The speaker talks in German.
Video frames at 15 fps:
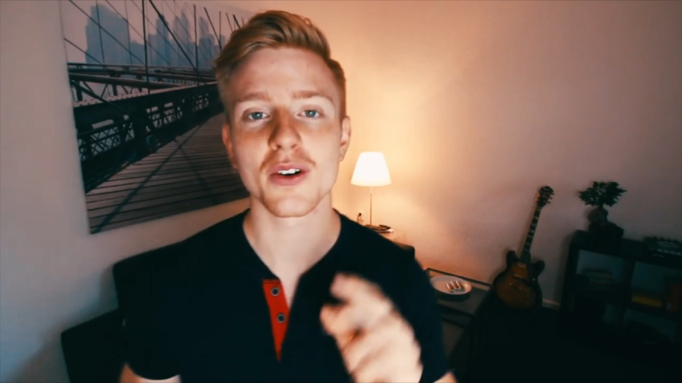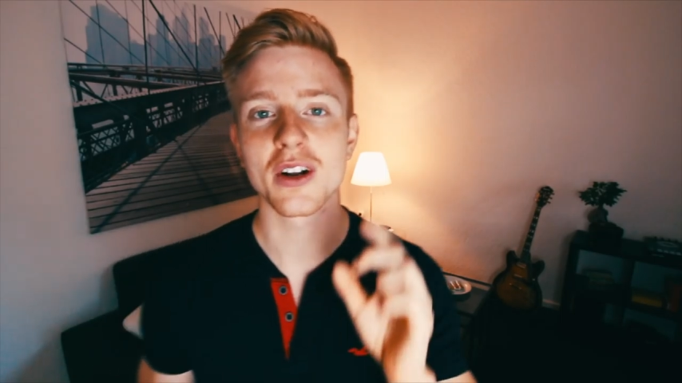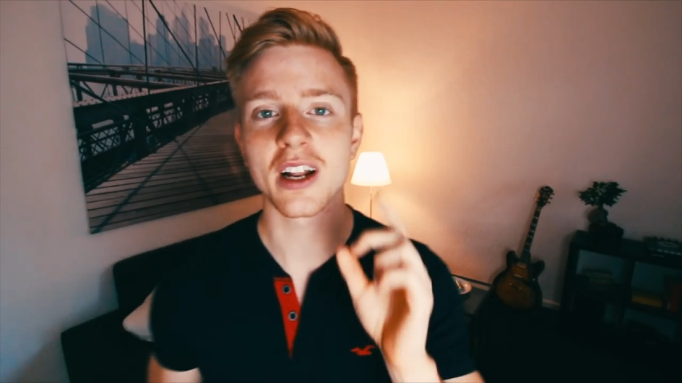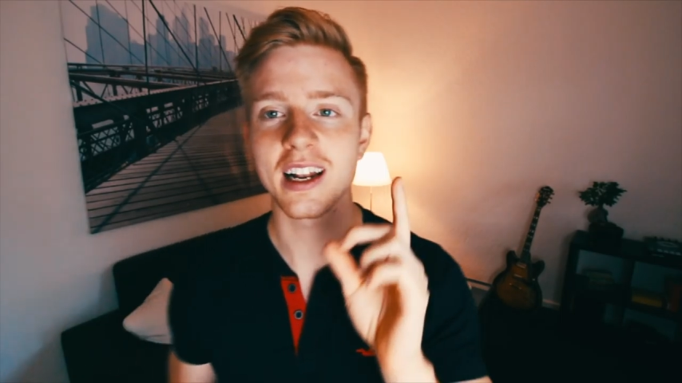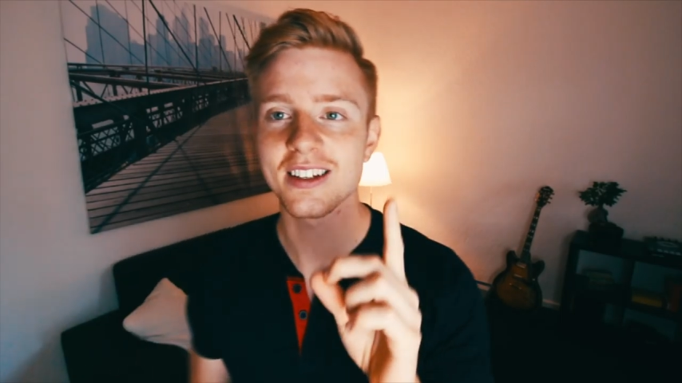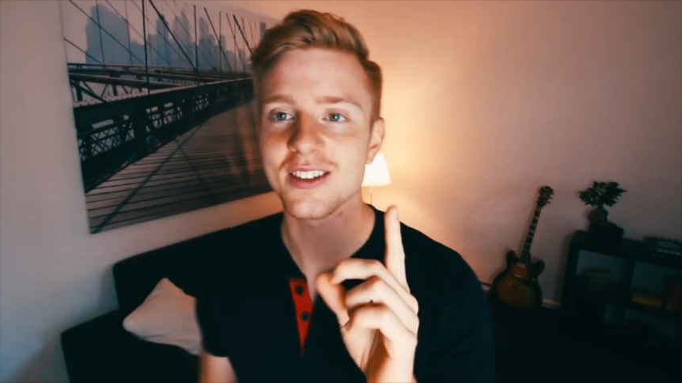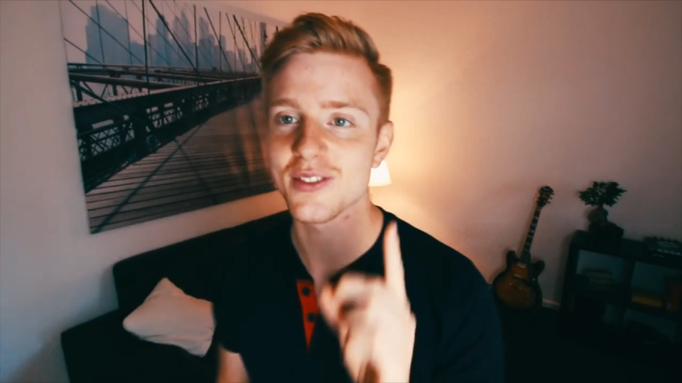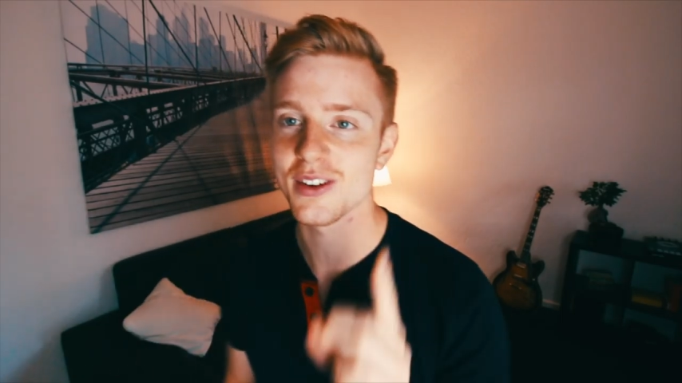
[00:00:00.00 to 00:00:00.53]
und ich
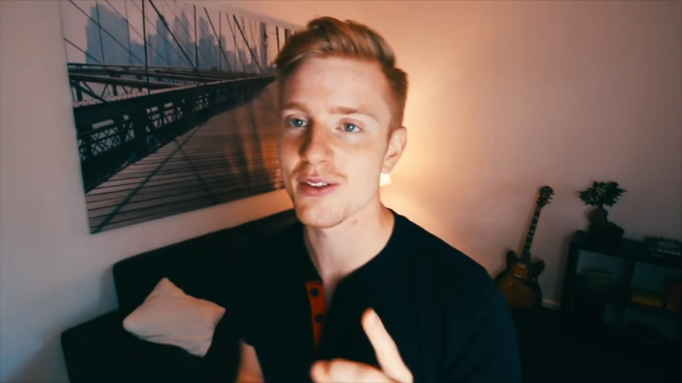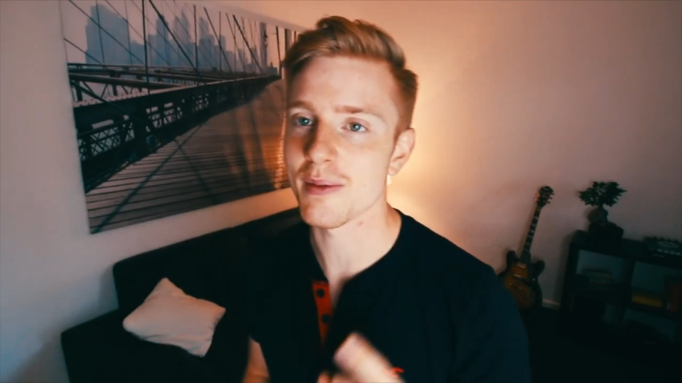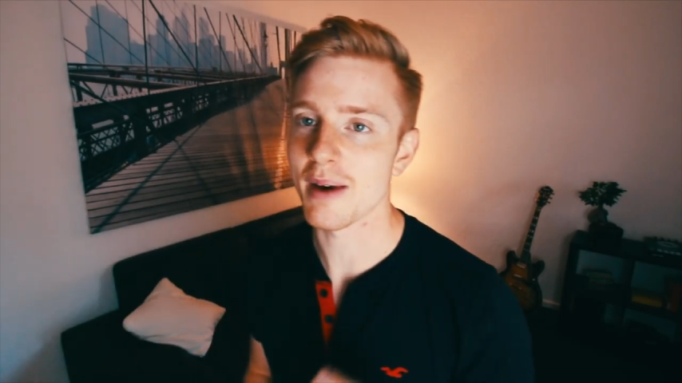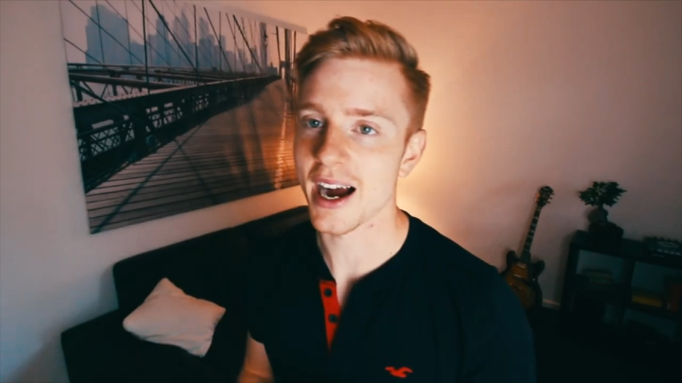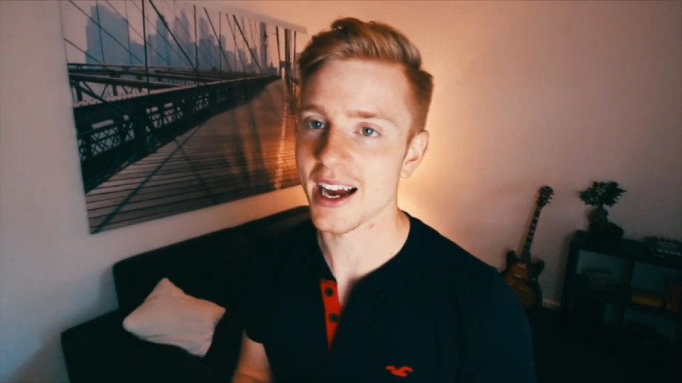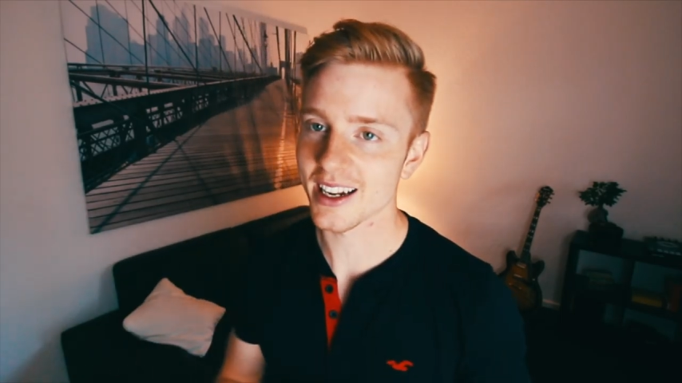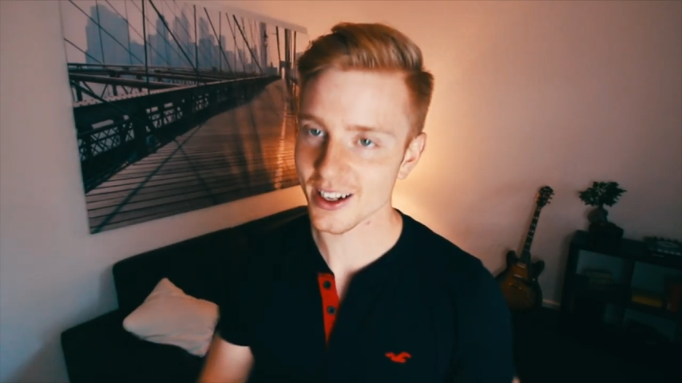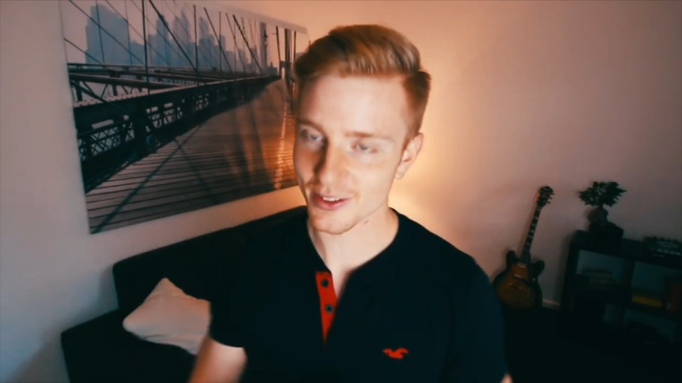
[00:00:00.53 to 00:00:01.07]
lese auf jeden Fall mal
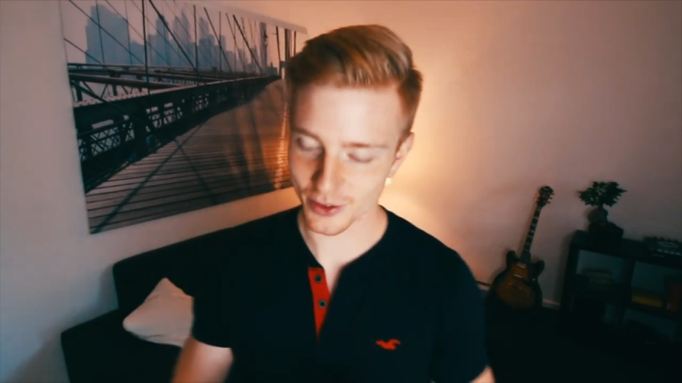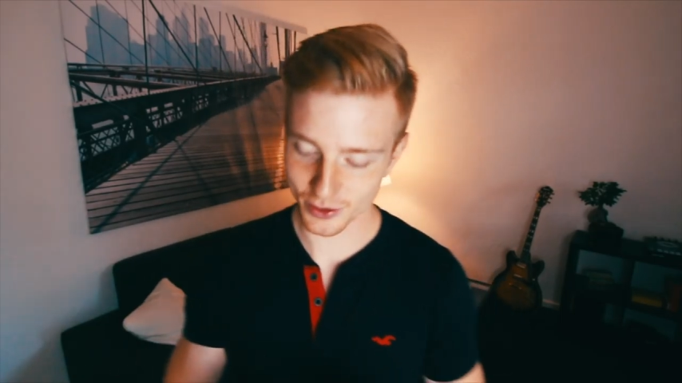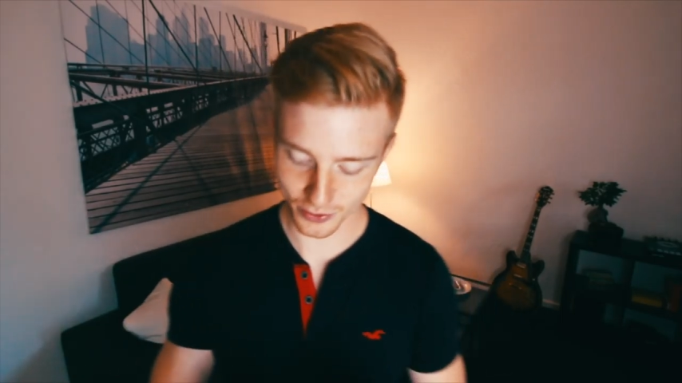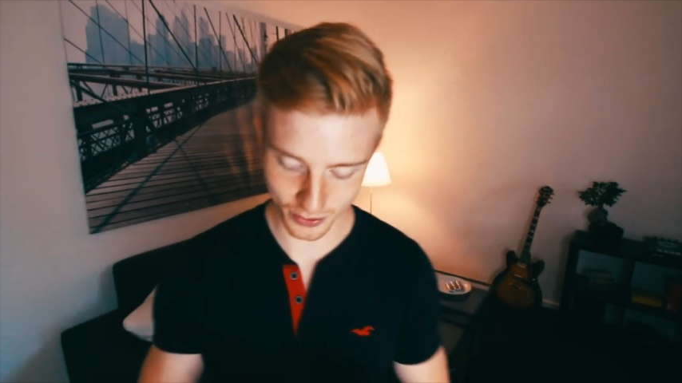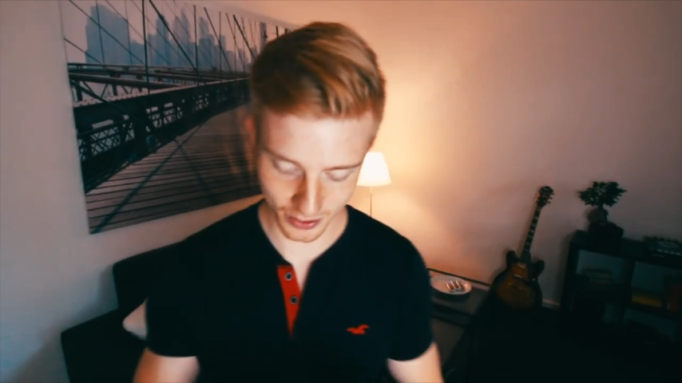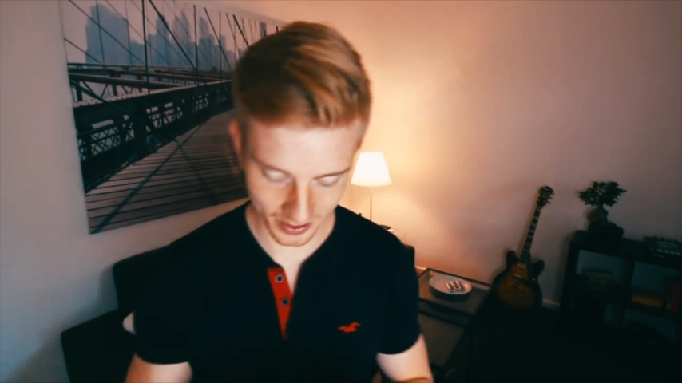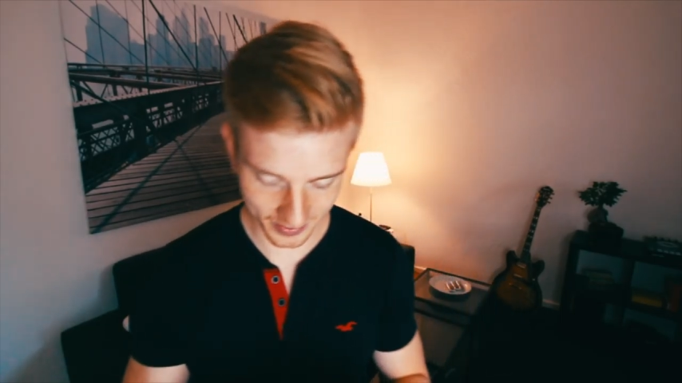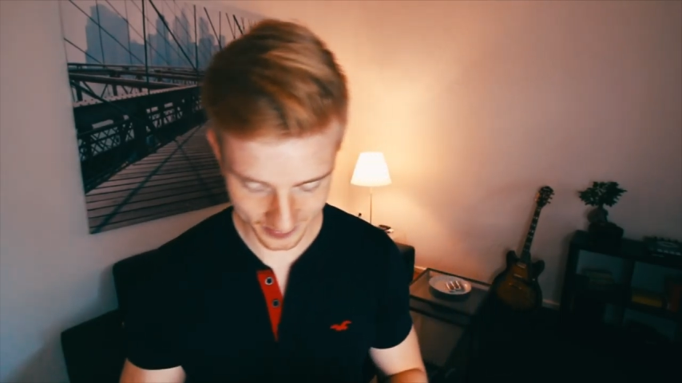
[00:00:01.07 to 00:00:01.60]
eine davon
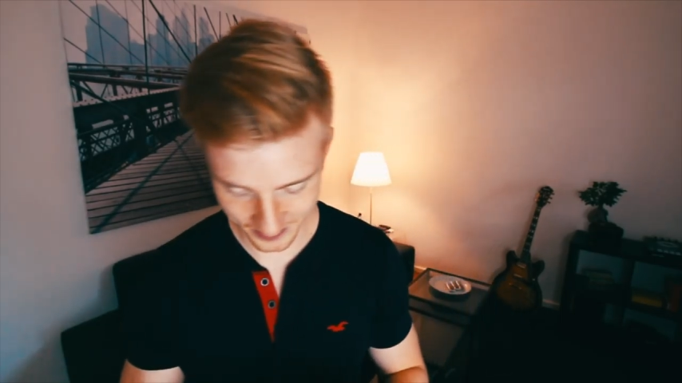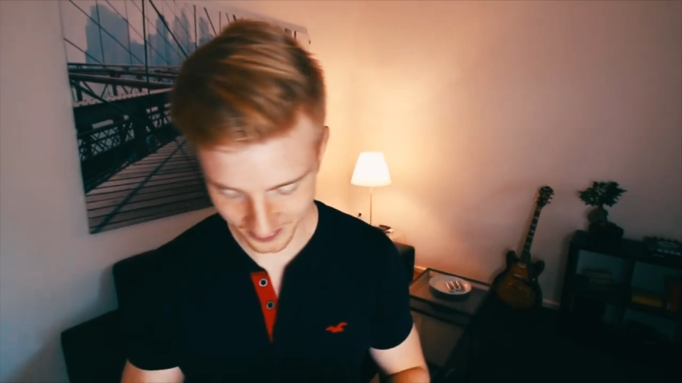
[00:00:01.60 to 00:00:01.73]
vor.